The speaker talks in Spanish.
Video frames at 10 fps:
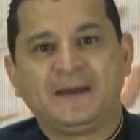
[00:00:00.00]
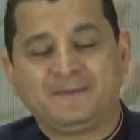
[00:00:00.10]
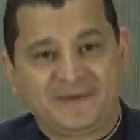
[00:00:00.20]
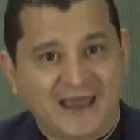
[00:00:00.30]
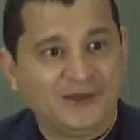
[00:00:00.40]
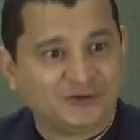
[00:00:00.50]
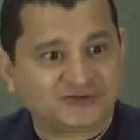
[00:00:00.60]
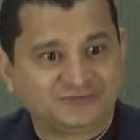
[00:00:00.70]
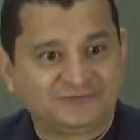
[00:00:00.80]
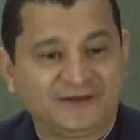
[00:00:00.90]

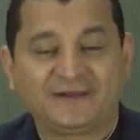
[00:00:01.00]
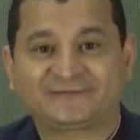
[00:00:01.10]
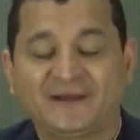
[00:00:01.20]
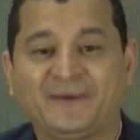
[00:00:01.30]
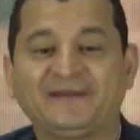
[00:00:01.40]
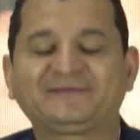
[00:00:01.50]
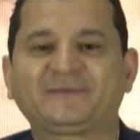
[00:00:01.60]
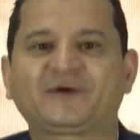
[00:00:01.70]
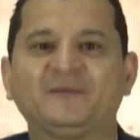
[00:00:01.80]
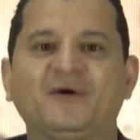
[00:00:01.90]
enviados
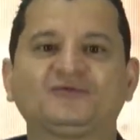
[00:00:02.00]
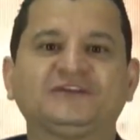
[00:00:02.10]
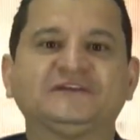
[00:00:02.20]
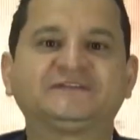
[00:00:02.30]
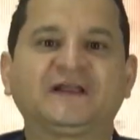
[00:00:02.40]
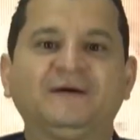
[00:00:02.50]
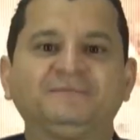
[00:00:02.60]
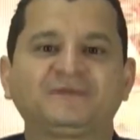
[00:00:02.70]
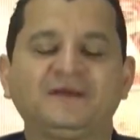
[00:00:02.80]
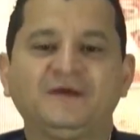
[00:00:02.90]
directamente por el Bautista,
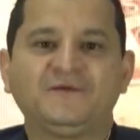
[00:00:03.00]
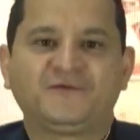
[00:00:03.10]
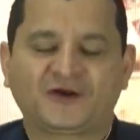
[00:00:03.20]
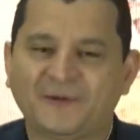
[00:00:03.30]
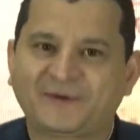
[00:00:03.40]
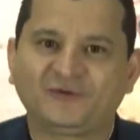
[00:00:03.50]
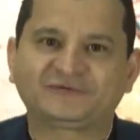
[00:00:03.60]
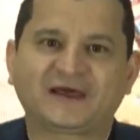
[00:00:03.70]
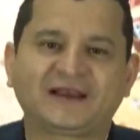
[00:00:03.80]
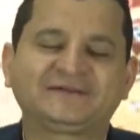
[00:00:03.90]
fueron a
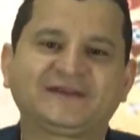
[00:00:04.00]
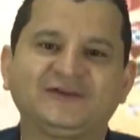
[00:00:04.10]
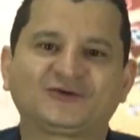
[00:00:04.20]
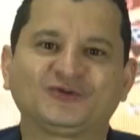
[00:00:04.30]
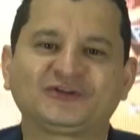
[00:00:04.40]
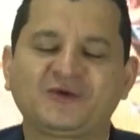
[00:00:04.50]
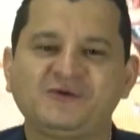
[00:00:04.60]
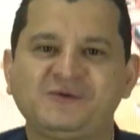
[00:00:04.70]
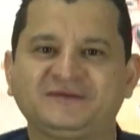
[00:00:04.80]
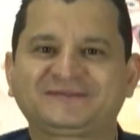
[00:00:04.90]
preguntarle al Señor dónde
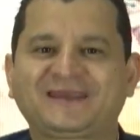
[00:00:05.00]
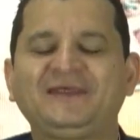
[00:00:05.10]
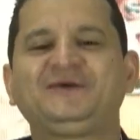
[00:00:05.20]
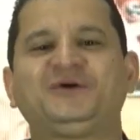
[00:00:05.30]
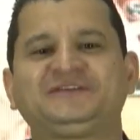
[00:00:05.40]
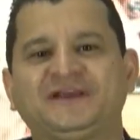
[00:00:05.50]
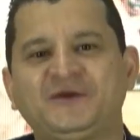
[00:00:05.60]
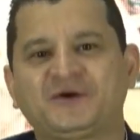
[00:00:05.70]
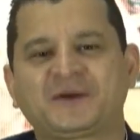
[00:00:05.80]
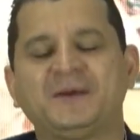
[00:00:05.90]
vives. ¿Qué dijo el
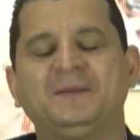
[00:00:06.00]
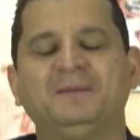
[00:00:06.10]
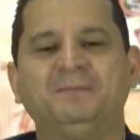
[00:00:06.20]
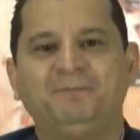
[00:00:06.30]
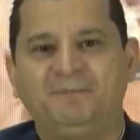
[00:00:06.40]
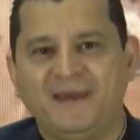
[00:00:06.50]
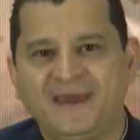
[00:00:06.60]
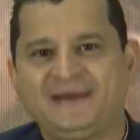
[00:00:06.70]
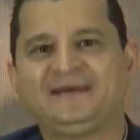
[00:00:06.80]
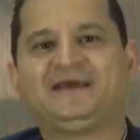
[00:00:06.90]
Señor?
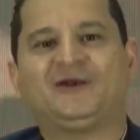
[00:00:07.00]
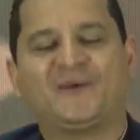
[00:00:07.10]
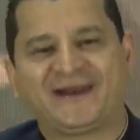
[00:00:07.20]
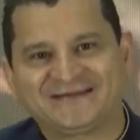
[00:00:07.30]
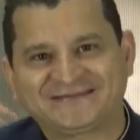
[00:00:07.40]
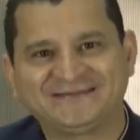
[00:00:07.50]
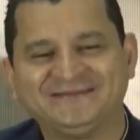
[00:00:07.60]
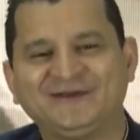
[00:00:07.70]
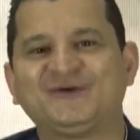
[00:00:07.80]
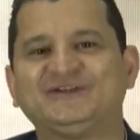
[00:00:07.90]
Ven y lo verás,
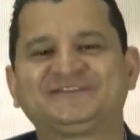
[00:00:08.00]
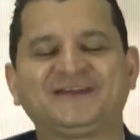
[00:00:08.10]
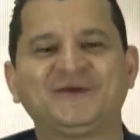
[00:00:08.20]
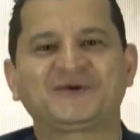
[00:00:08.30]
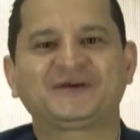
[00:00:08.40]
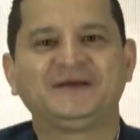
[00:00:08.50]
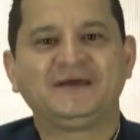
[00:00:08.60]
dijo el Señor.